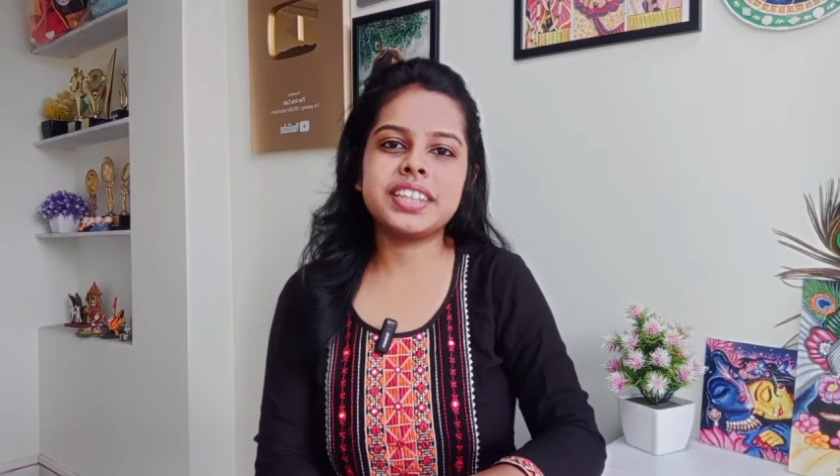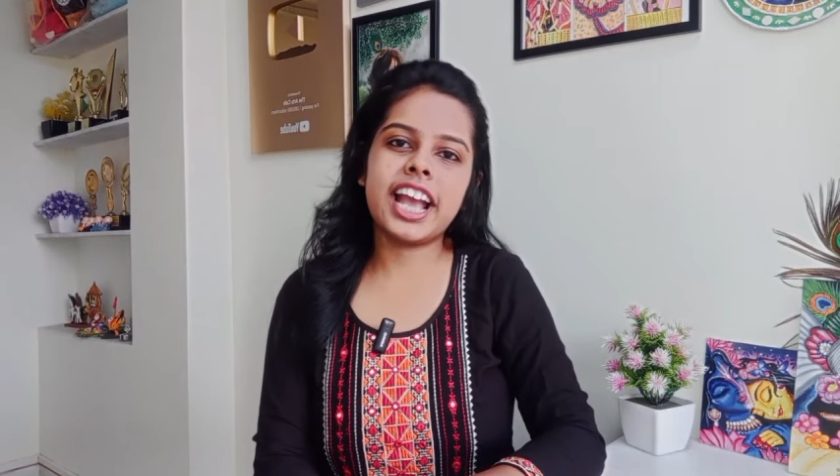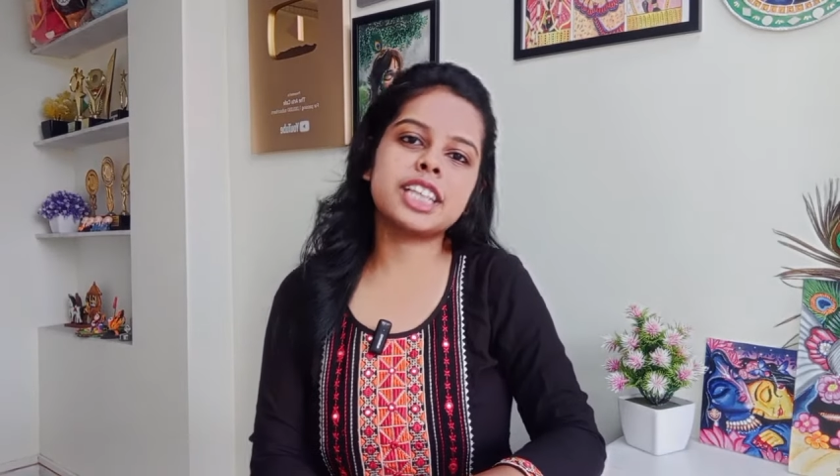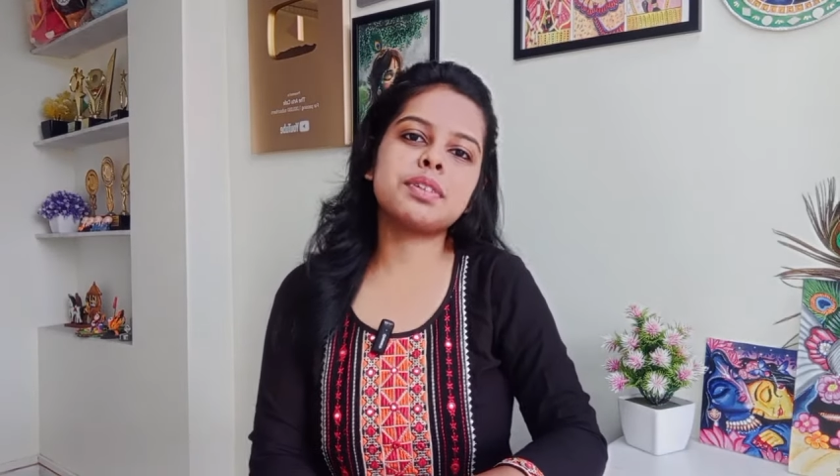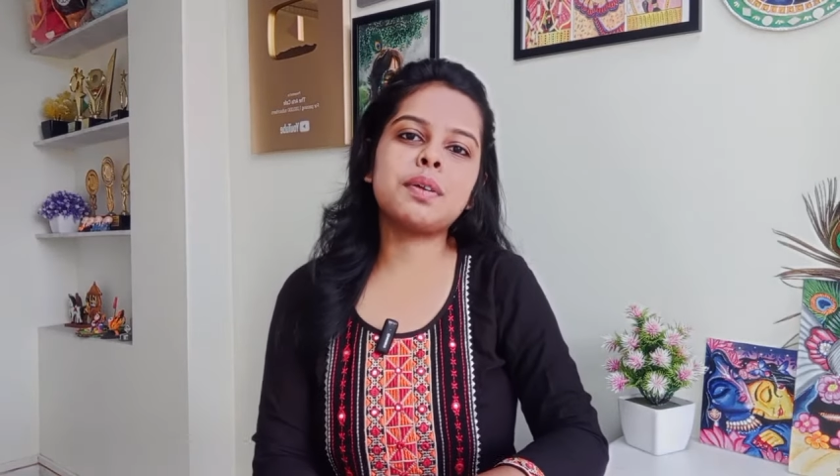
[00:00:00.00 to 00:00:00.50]

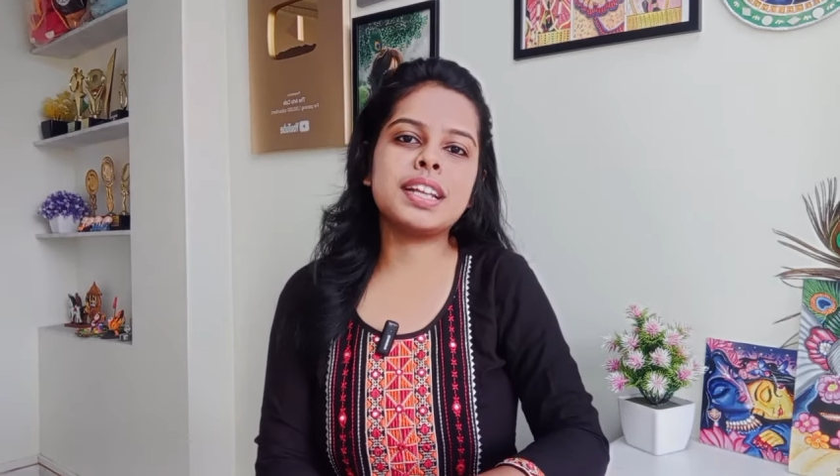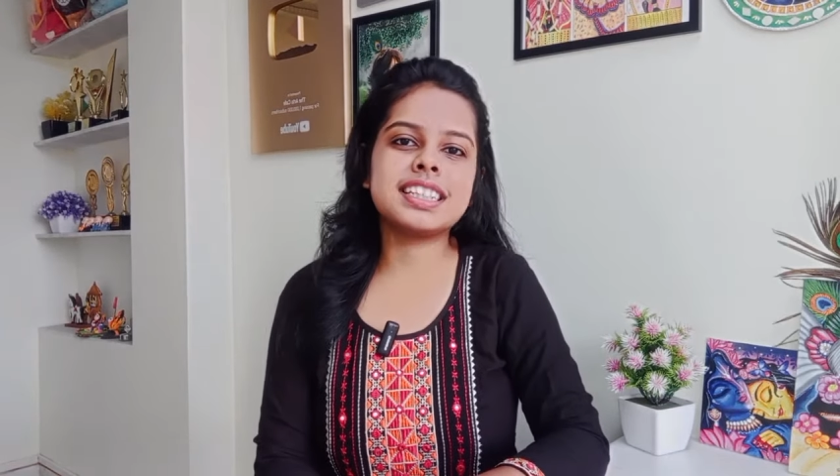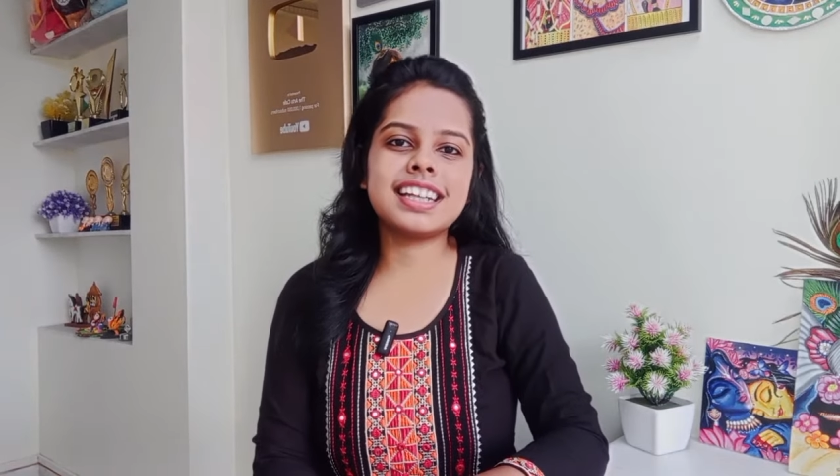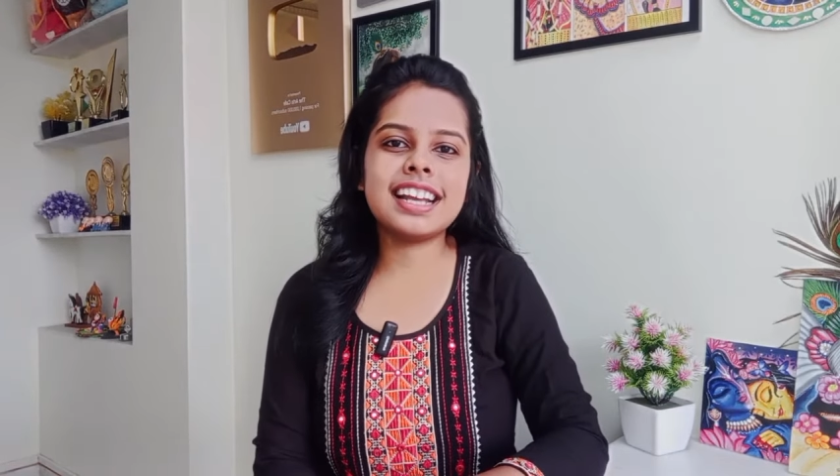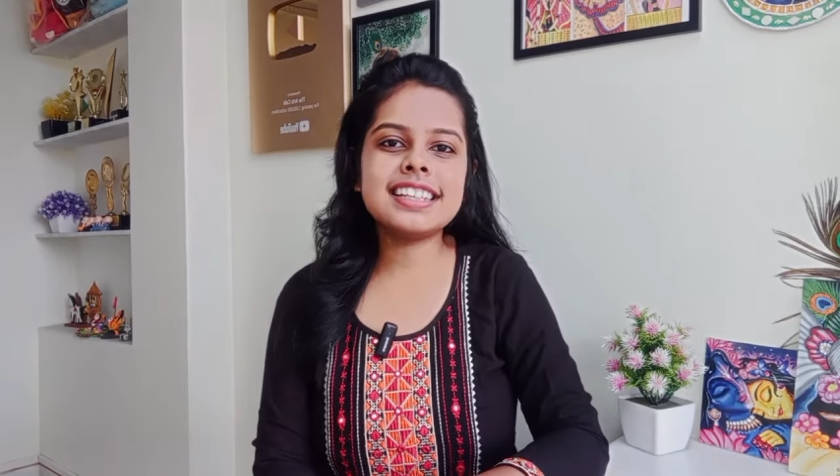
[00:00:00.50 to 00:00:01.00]
थैंक्स फॉर
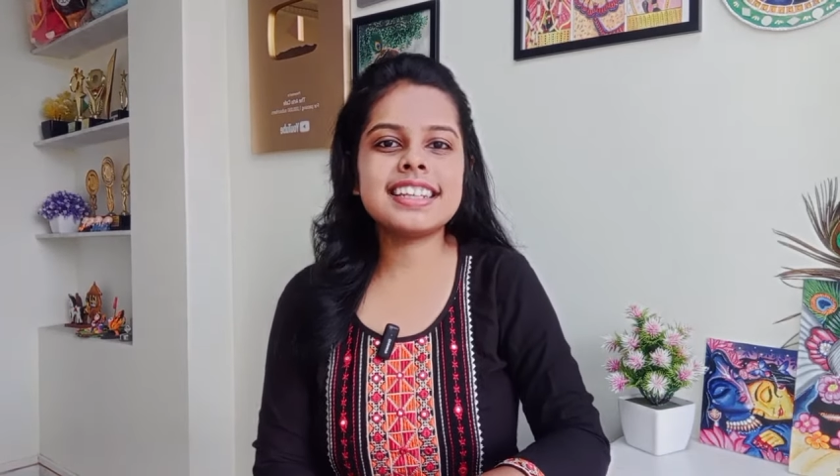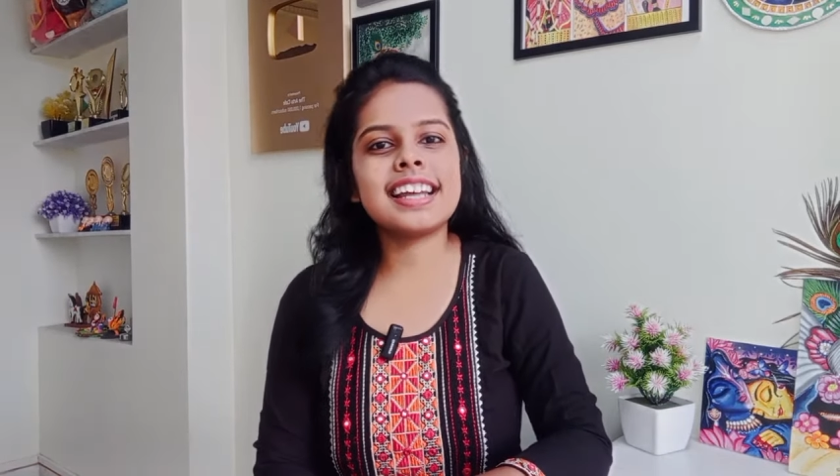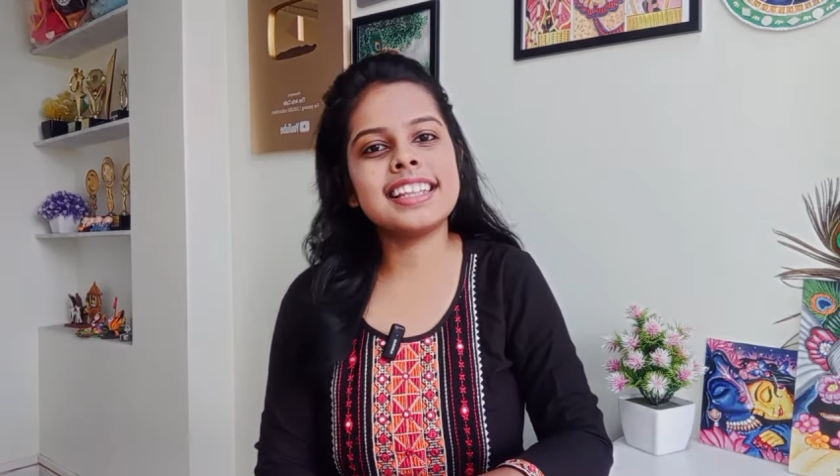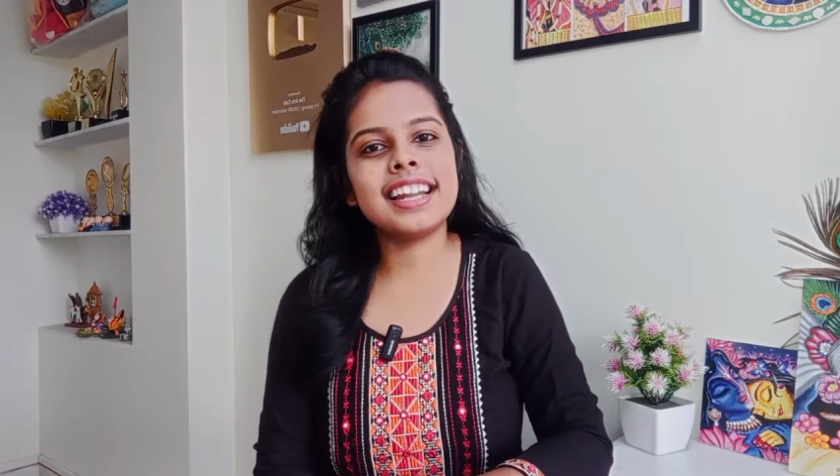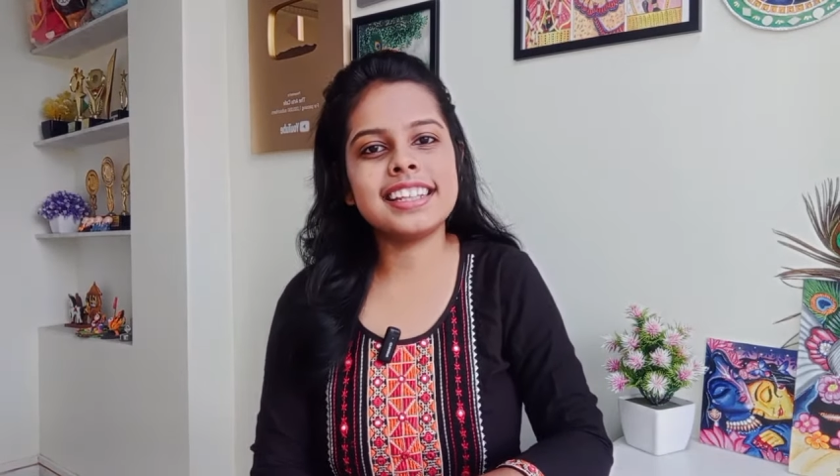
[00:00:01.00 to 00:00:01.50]
वॉचिंग गाइस
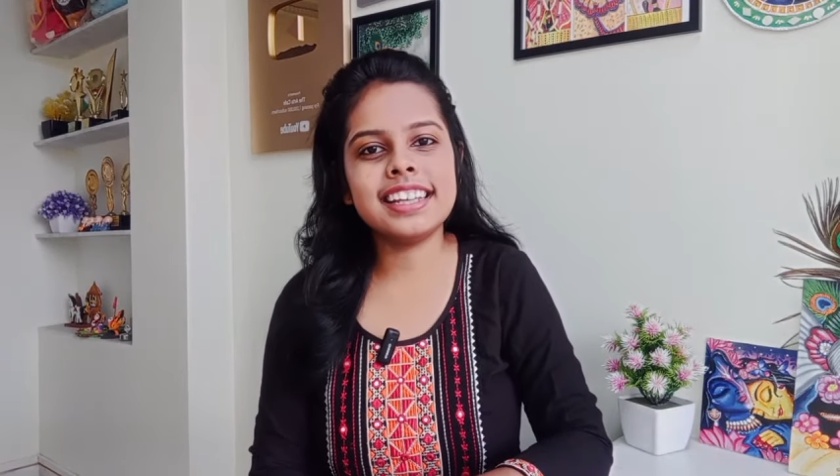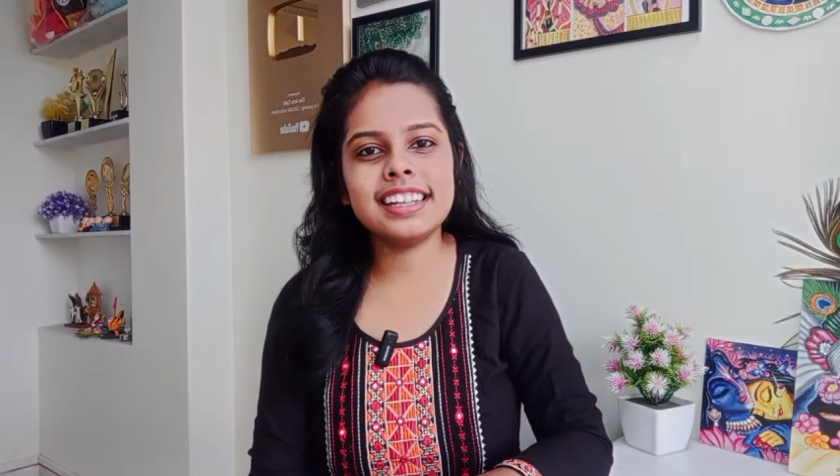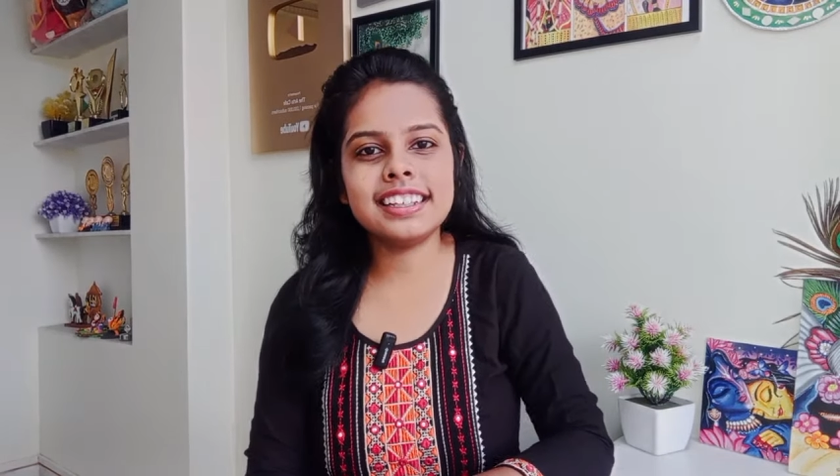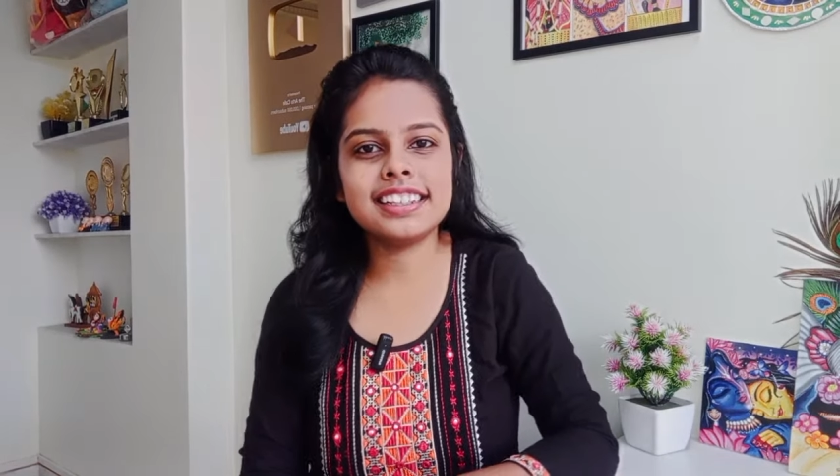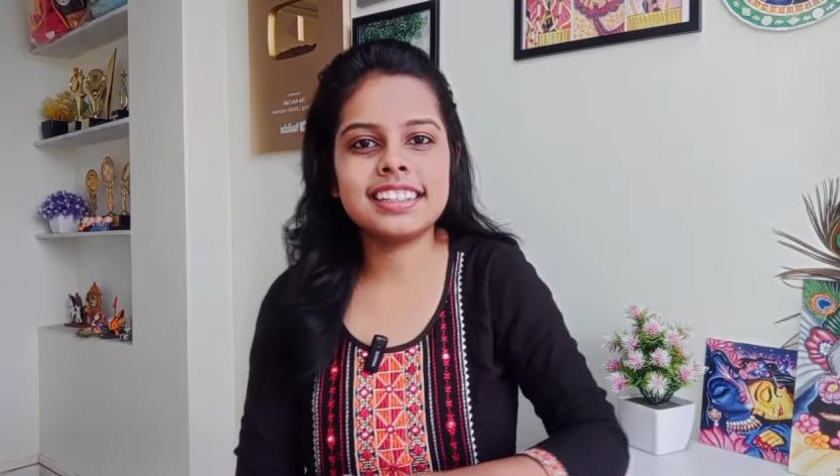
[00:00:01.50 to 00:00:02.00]
राधे राधे